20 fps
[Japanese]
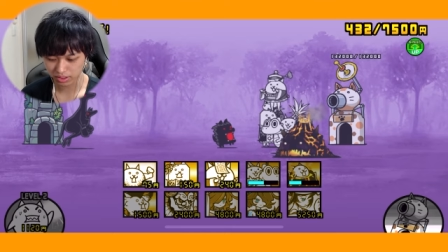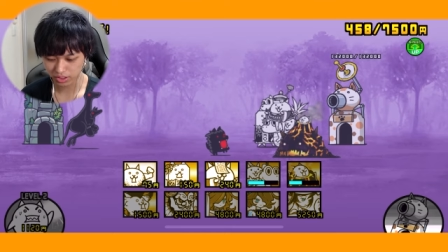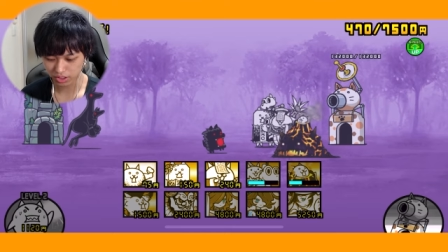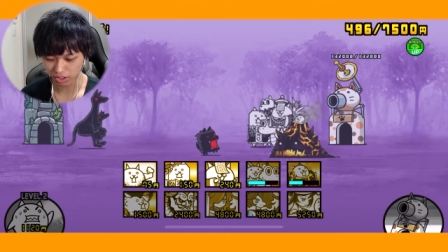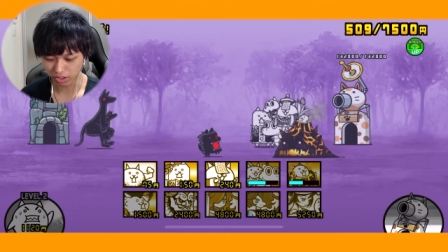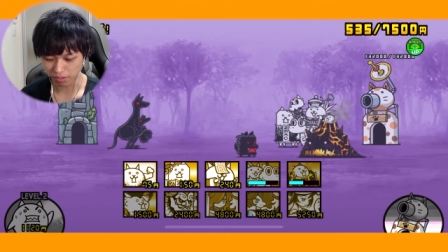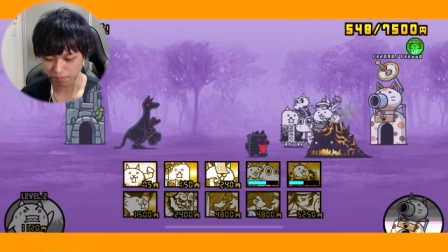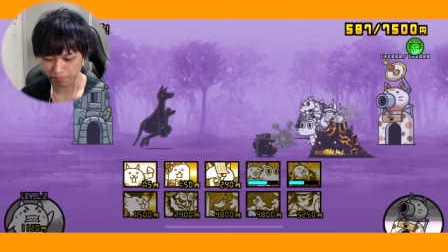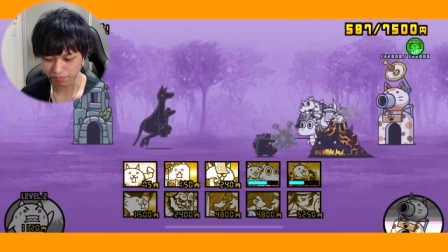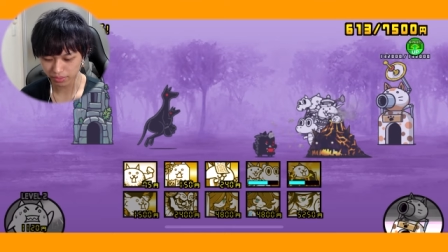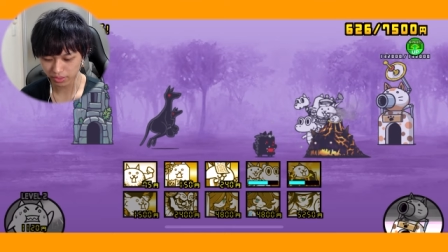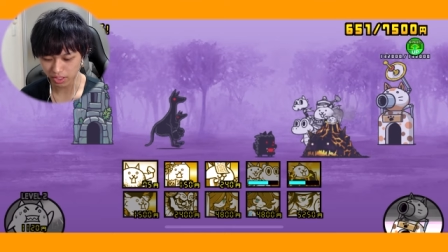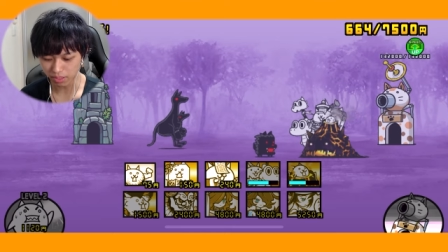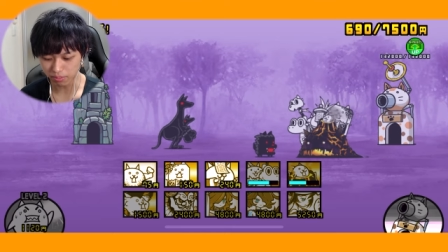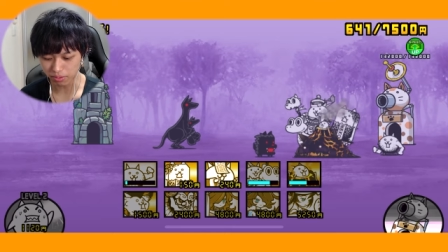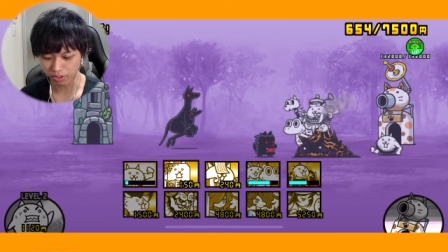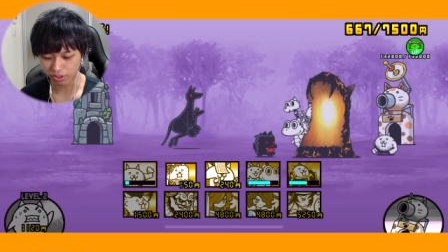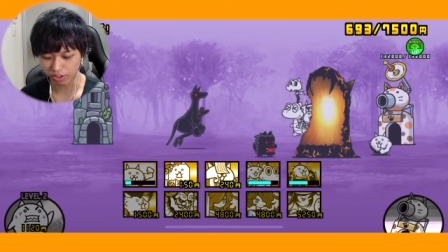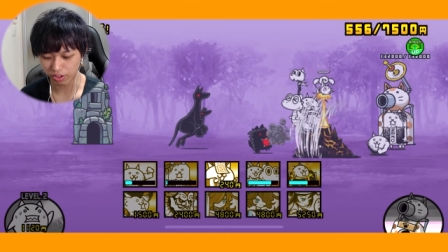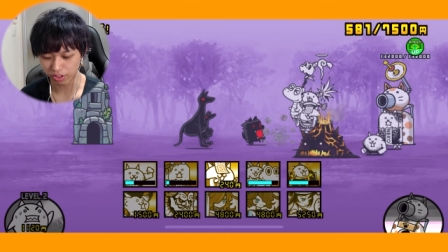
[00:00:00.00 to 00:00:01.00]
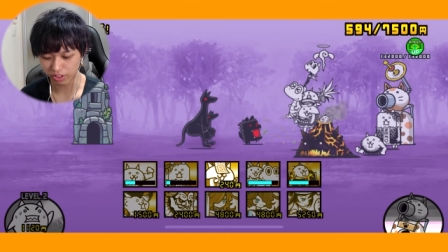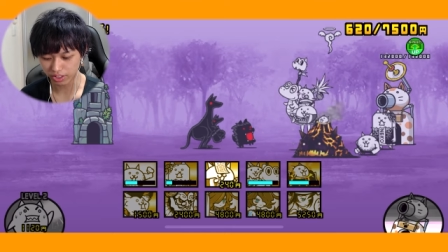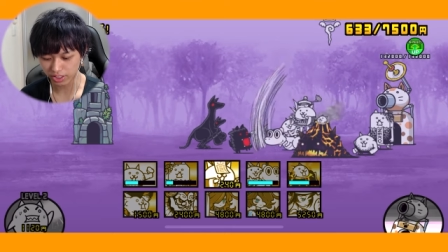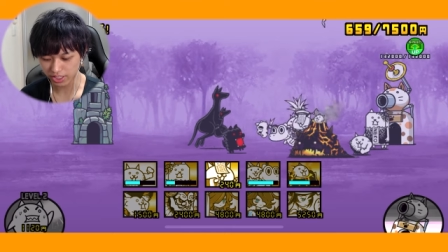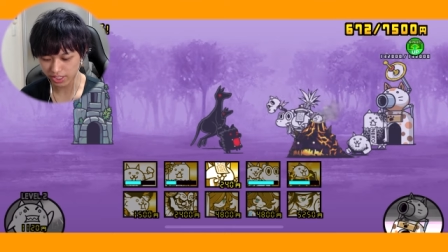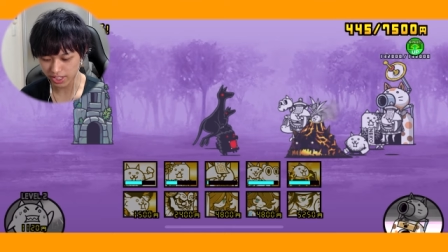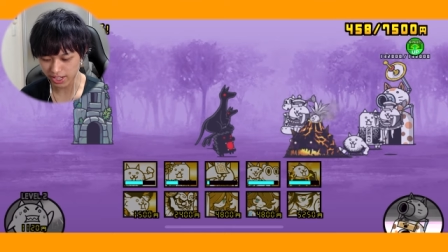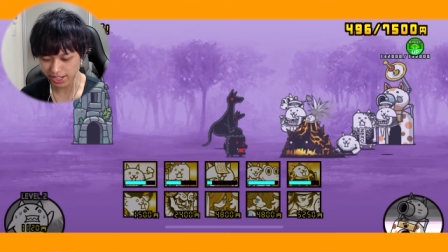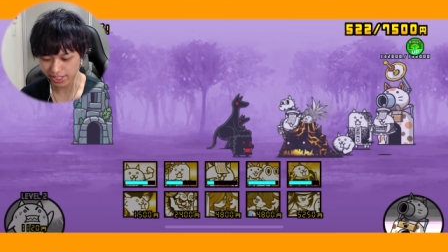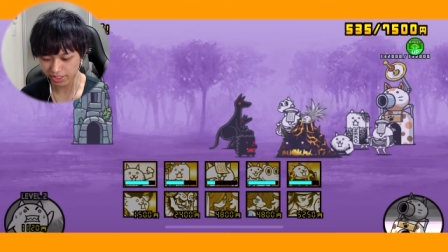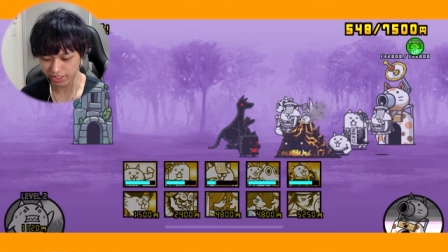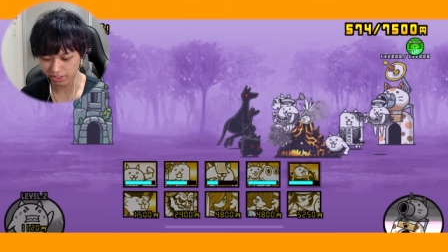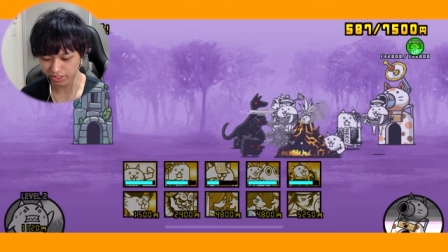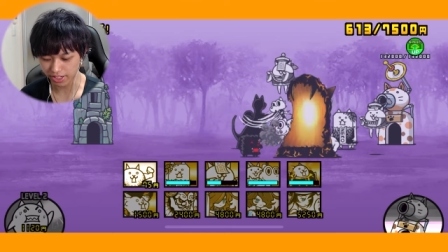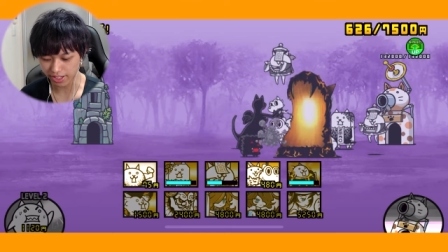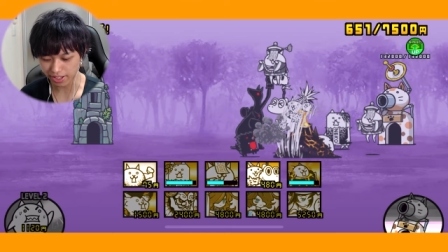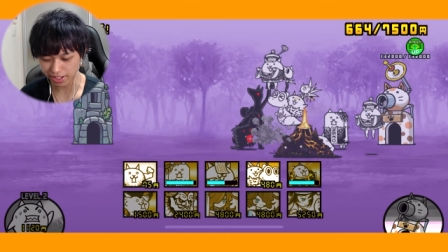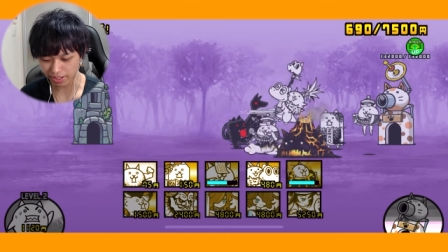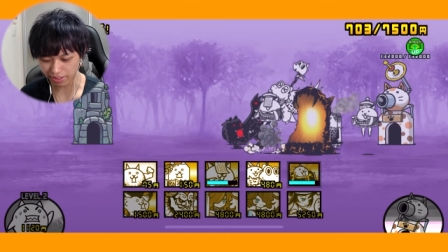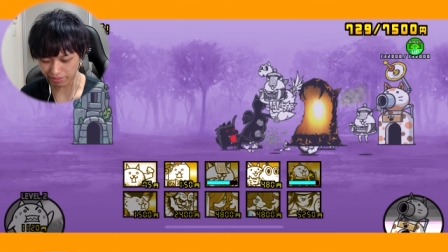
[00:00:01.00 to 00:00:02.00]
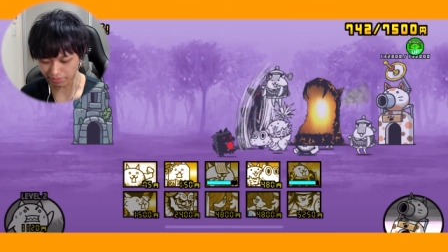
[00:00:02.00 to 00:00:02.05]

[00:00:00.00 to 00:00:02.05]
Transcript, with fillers: そうでも意外とね、